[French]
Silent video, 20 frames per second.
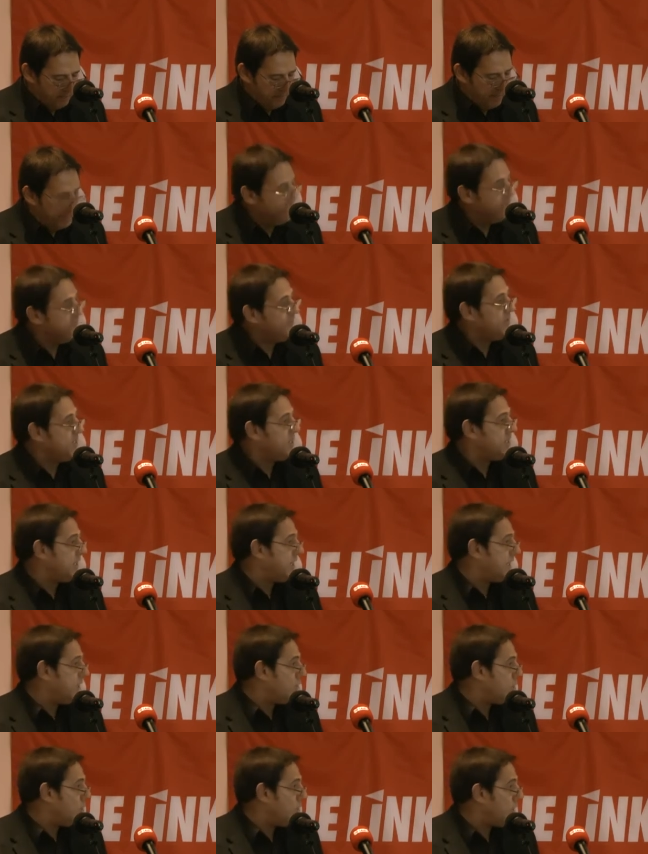
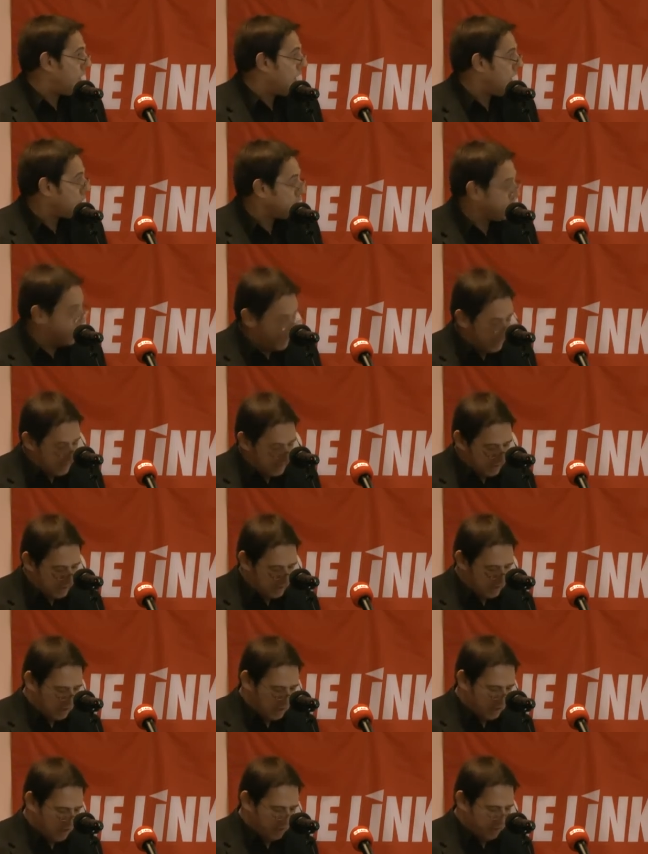bénéficier de leur largesse
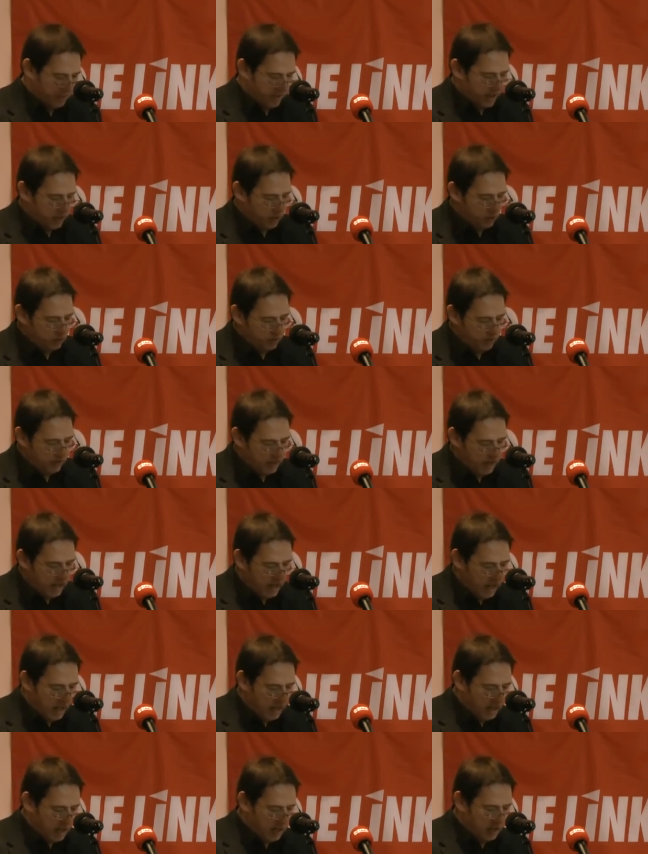près d'une
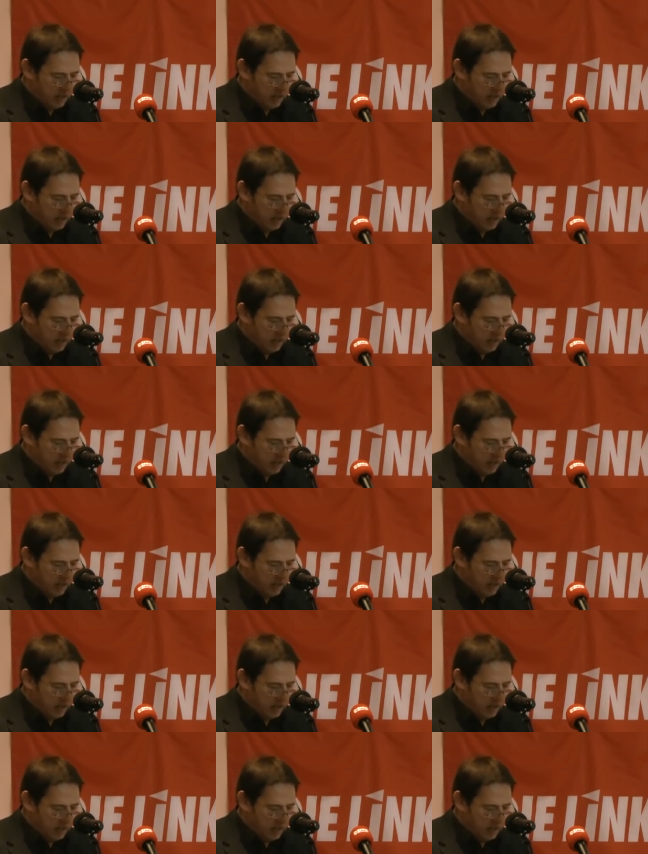villa,